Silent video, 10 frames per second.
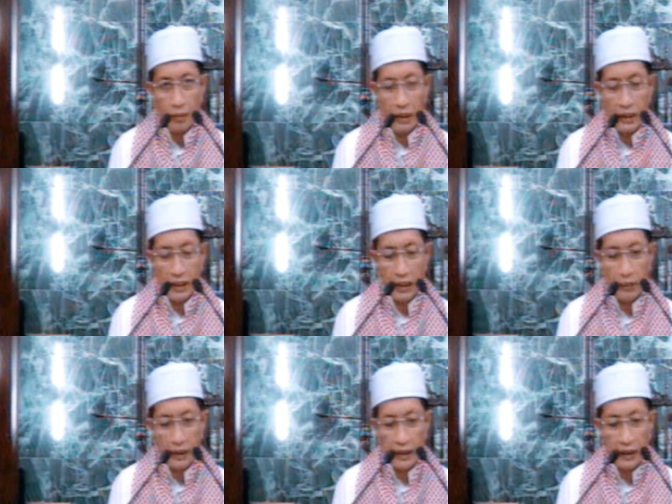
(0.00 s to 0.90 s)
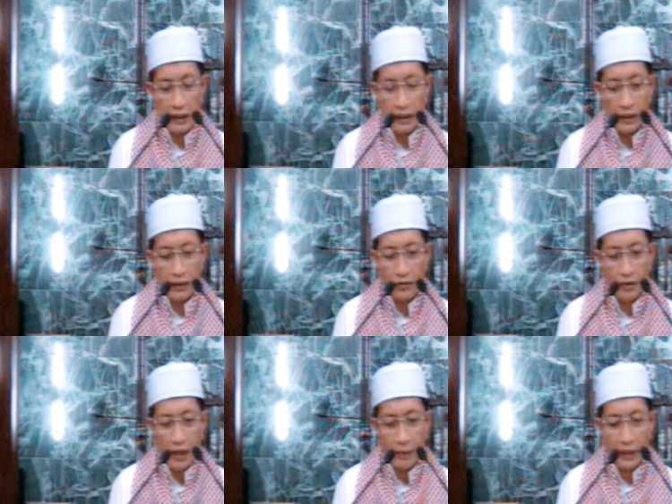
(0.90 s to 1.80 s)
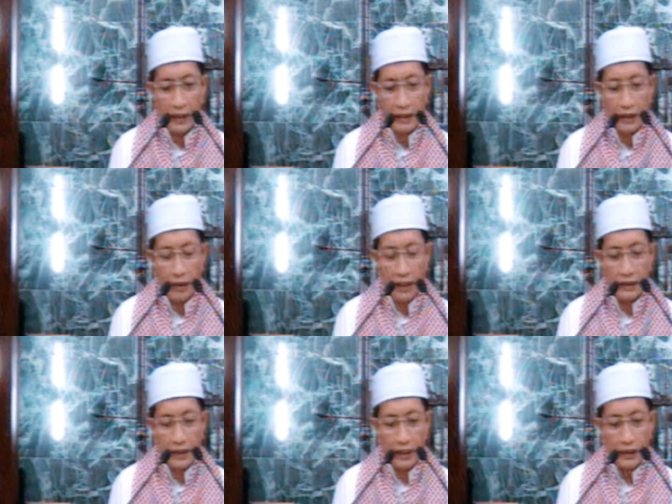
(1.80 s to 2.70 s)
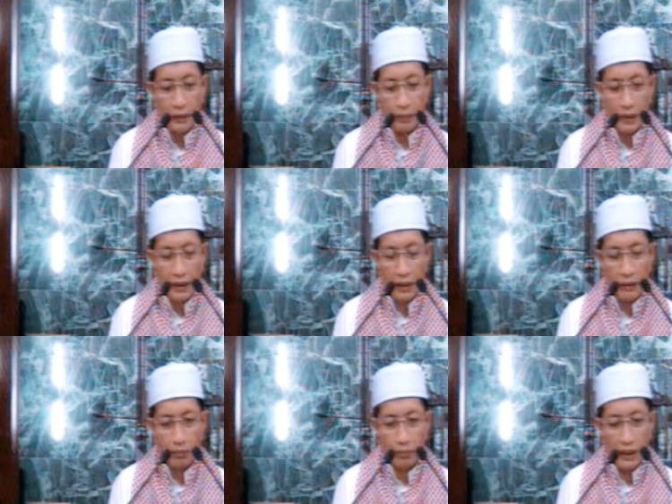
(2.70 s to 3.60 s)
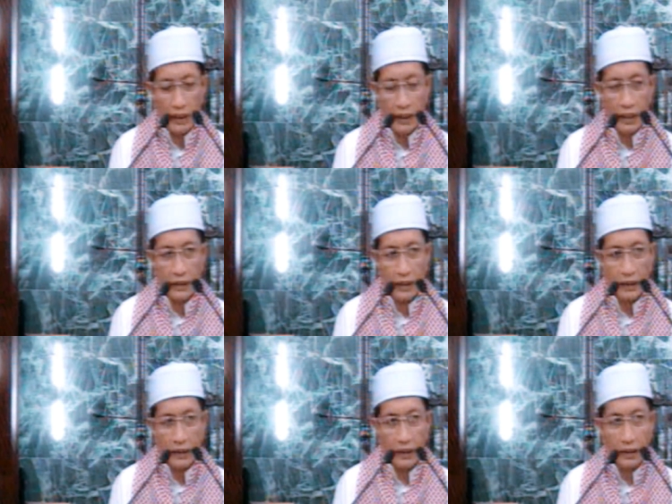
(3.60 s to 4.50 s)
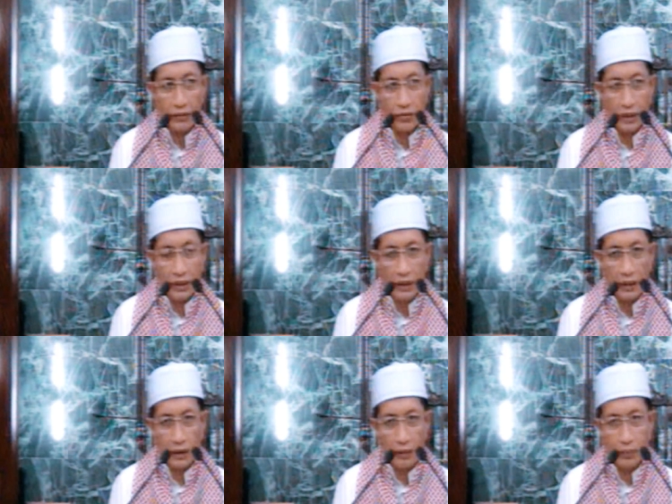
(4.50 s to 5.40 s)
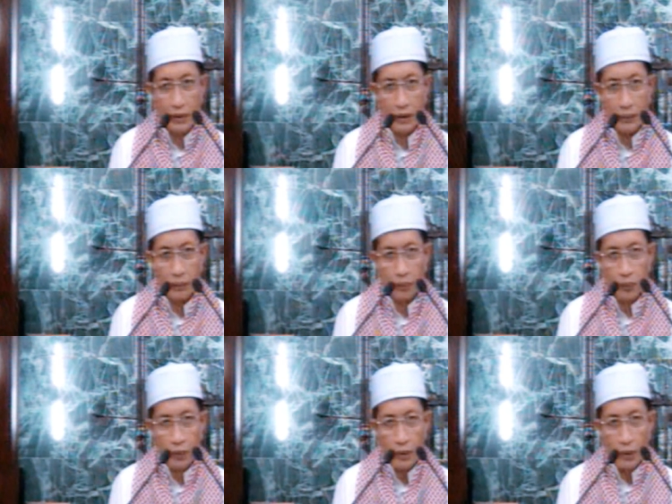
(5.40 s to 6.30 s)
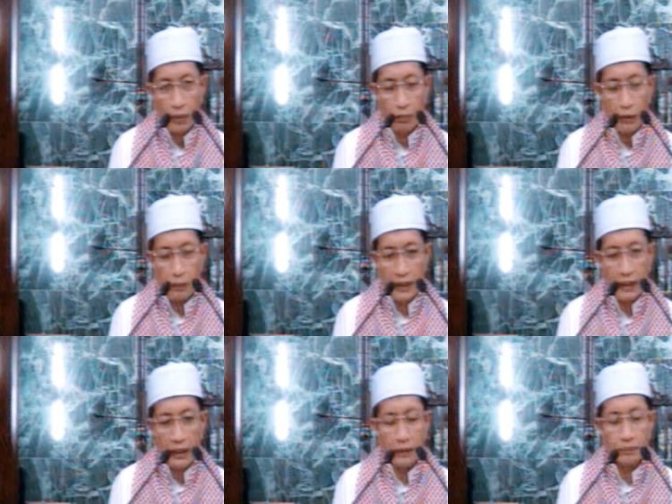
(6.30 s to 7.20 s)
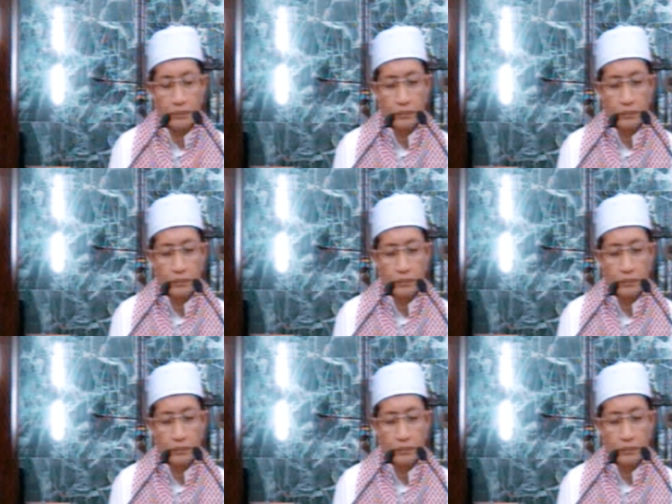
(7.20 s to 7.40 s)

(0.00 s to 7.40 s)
materi-materi yang selama ini kita baca tapi dengan pendekatan yang sedikit lebih berbeda.